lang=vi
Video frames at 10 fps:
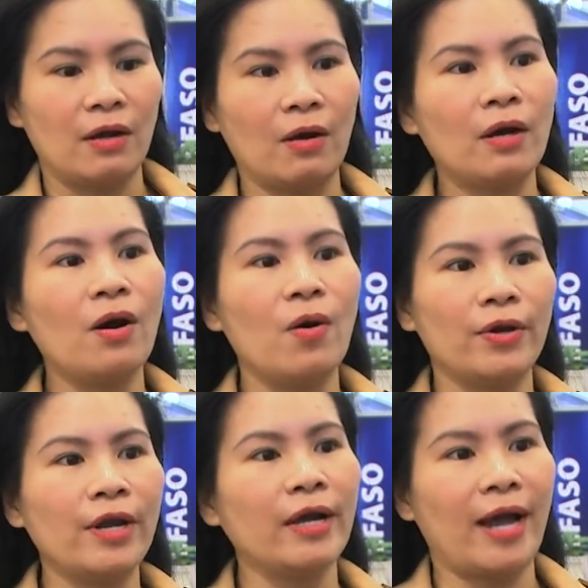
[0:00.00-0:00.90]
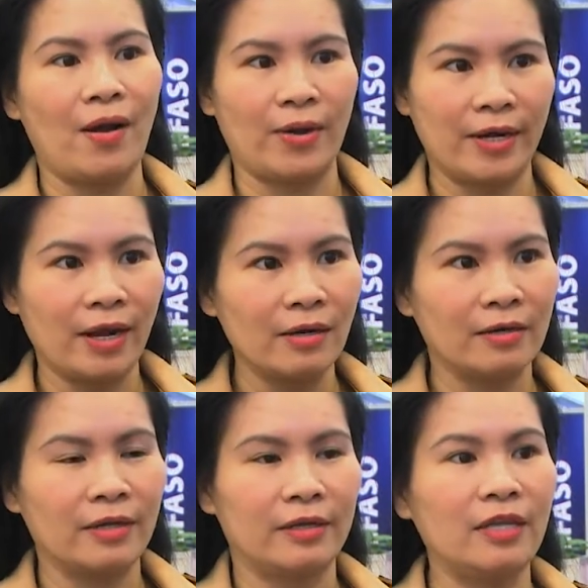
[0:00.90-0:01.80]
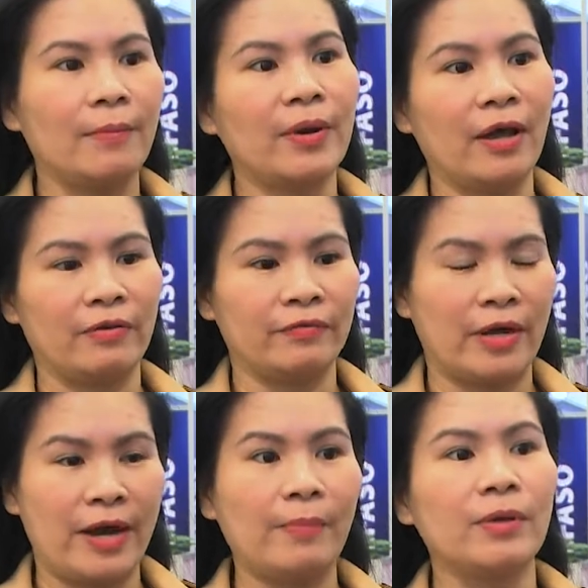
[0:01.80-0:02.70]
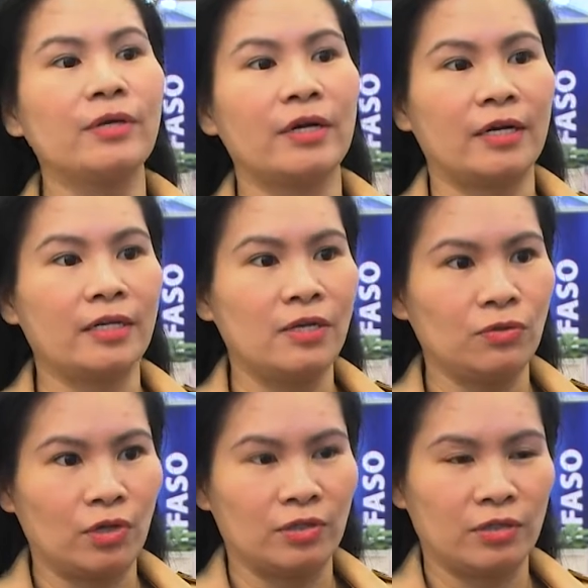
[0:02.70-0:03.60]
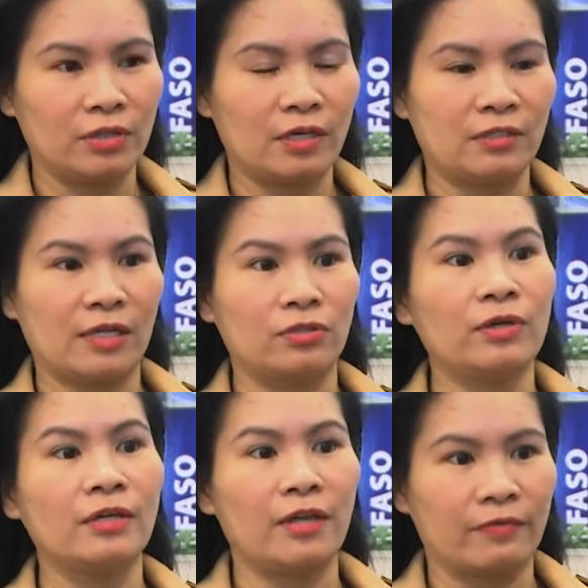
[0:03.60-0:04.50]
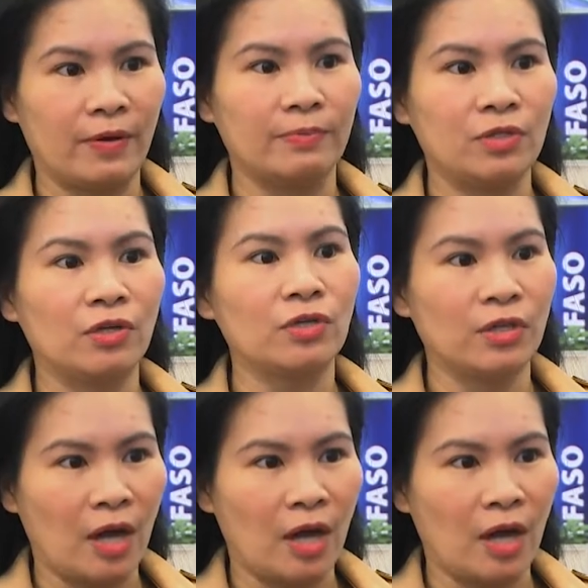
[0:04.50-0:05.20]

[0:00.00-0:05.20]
có cơ hội nâng cao cái năng lực để tiệm cận và đáp ứng được các cái tiêu chuẩn để sản xuất các sản phẩm cho xuất